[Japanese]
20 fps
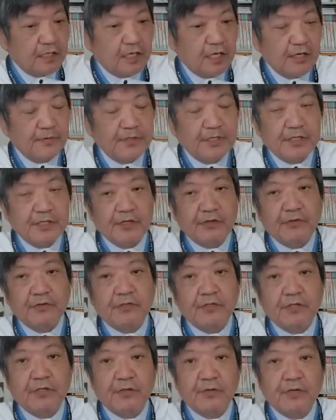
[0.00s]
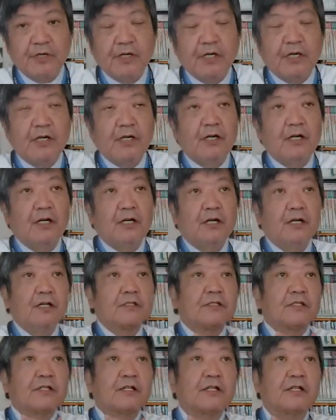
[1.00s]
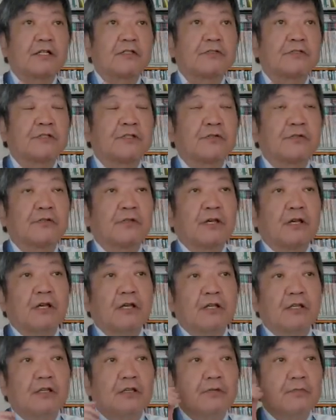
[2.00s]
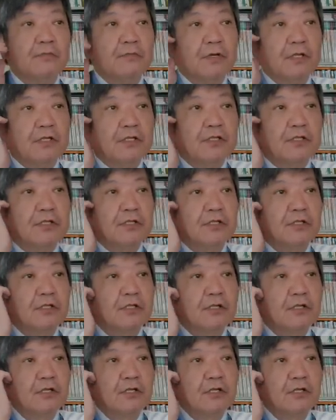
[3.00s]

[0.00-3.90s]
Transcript: はい、皆さん、こんにちは。あサガキャッツでございます。